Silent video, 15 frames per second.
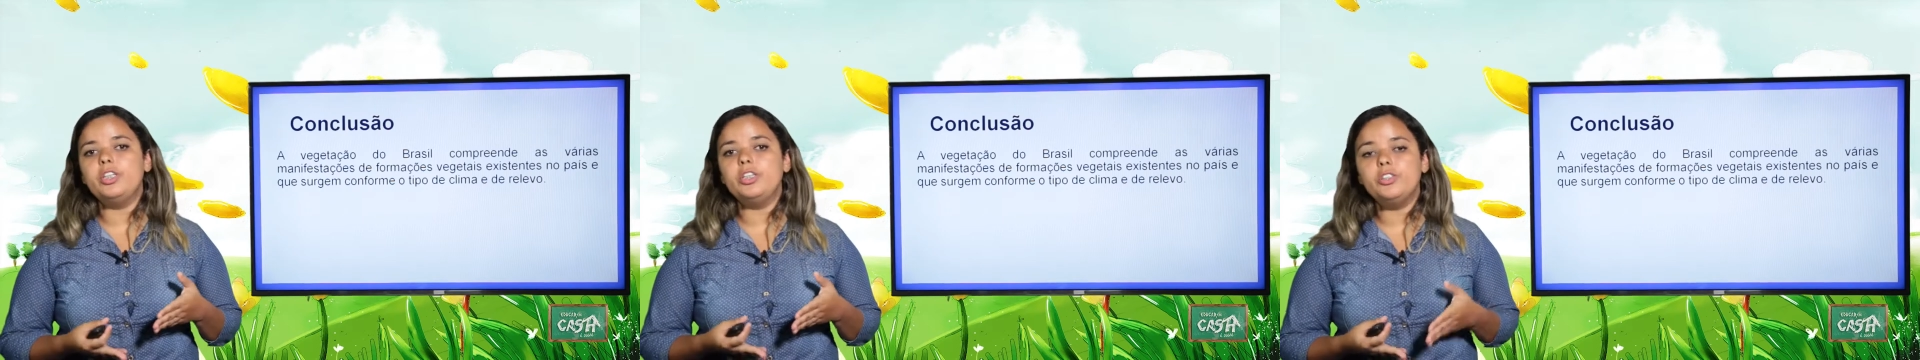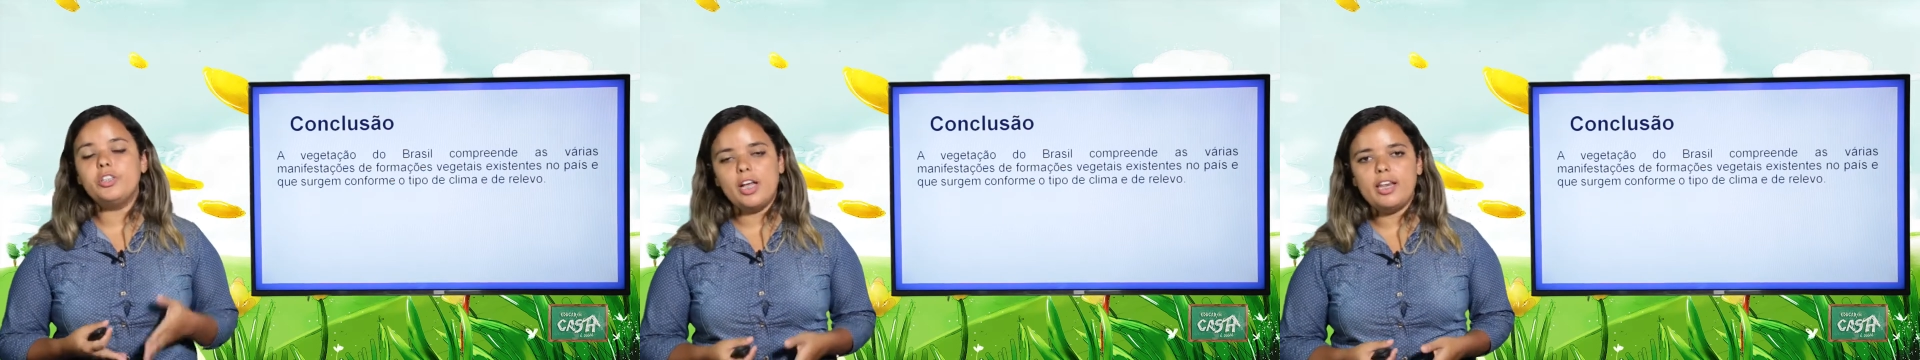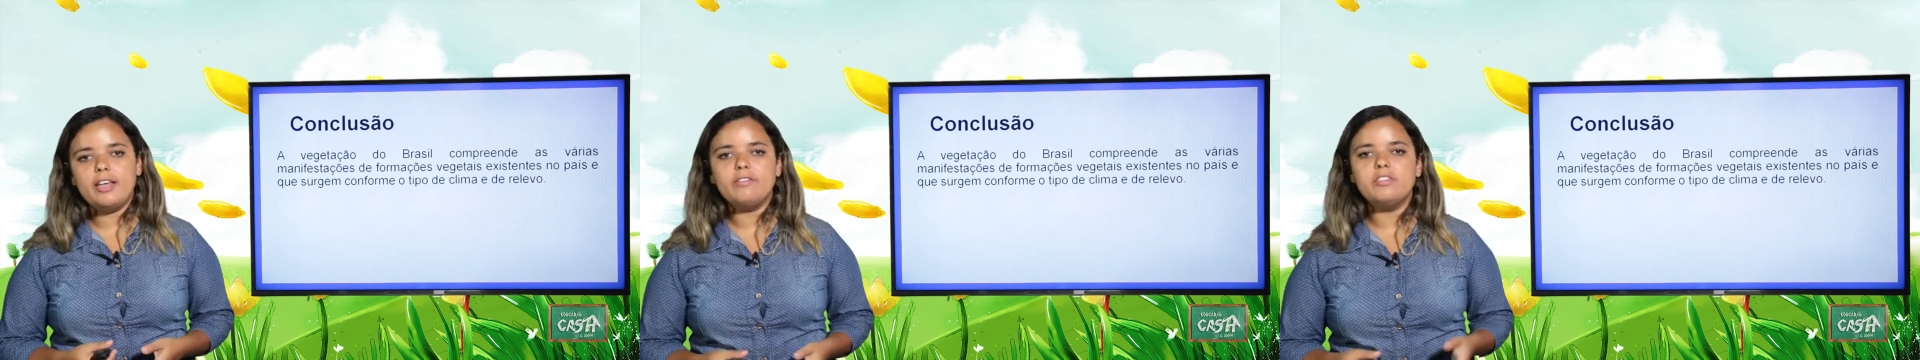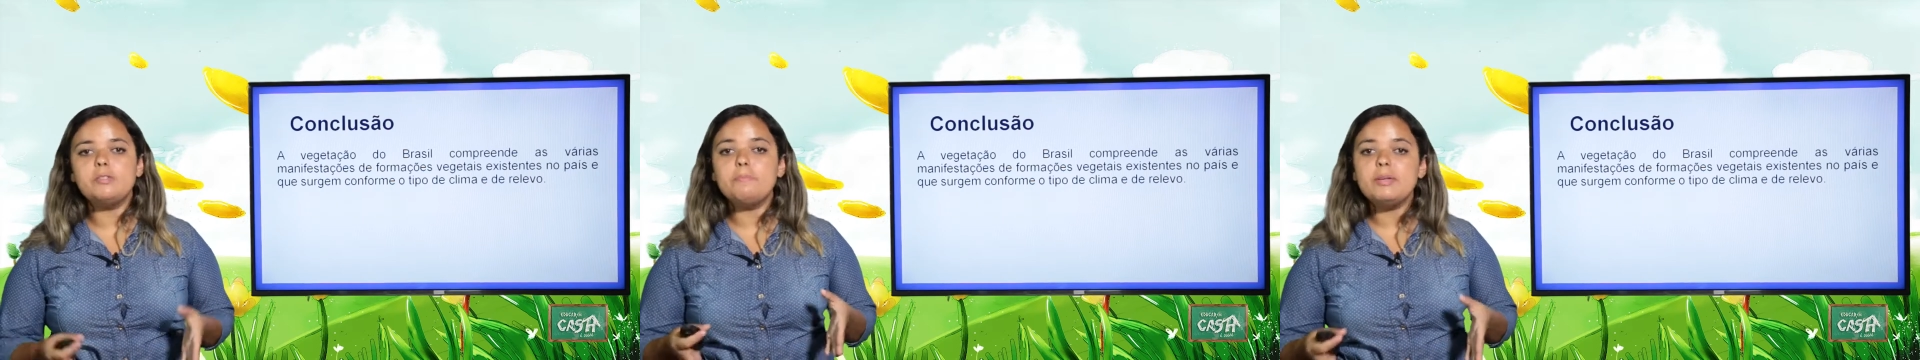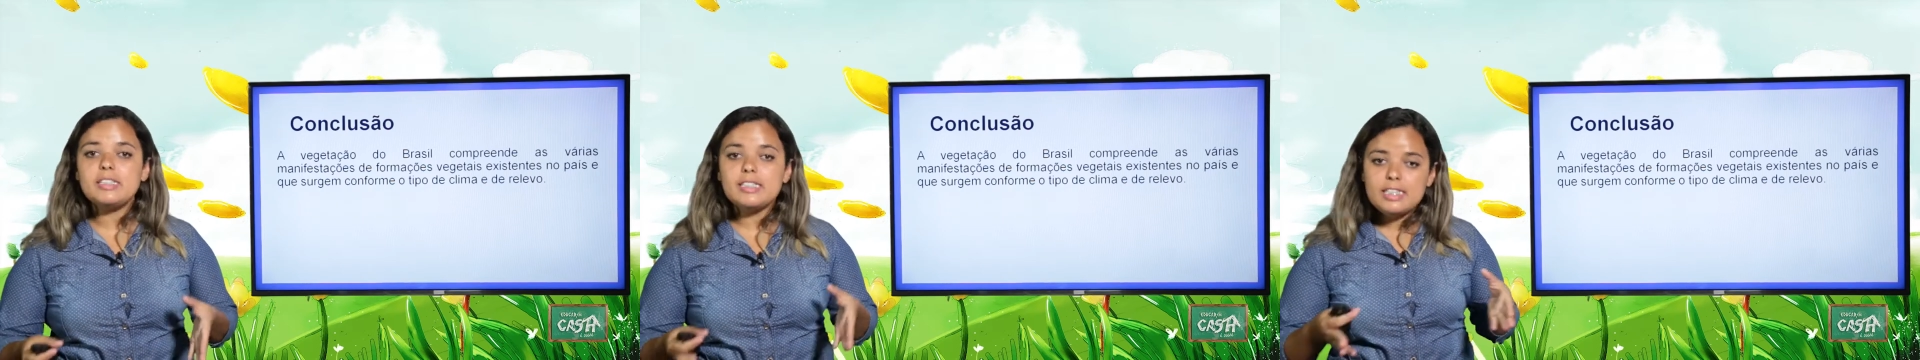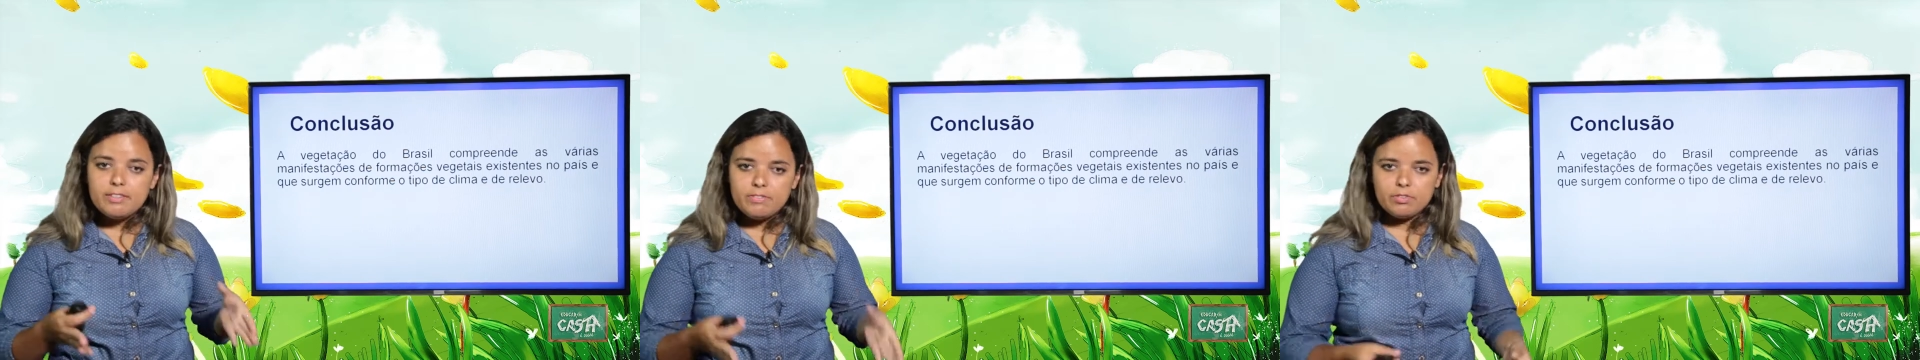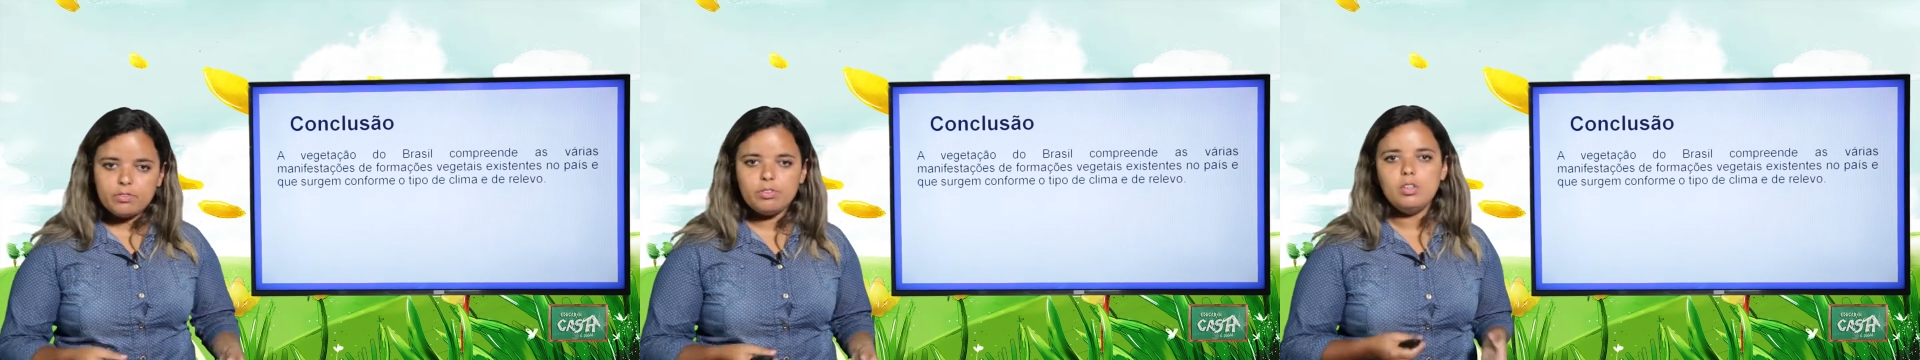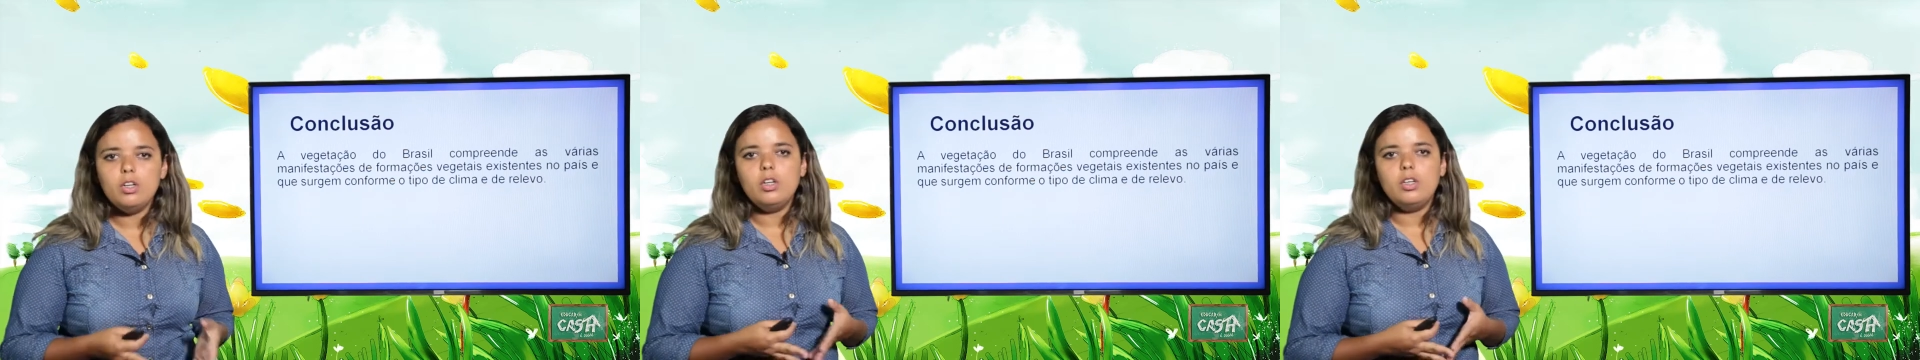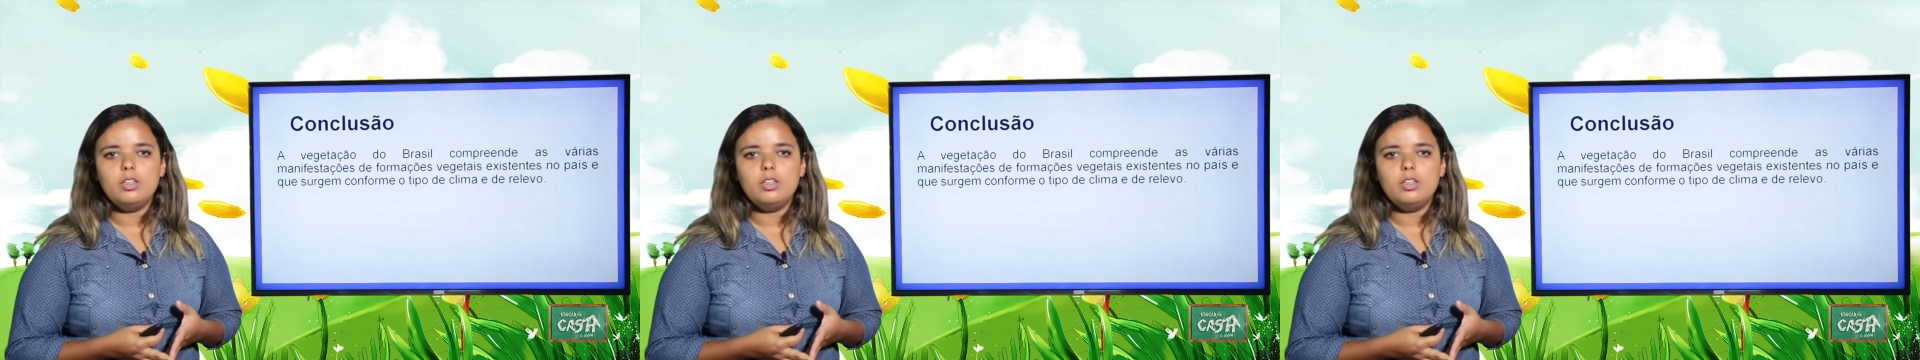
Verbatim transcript: e de relevo específico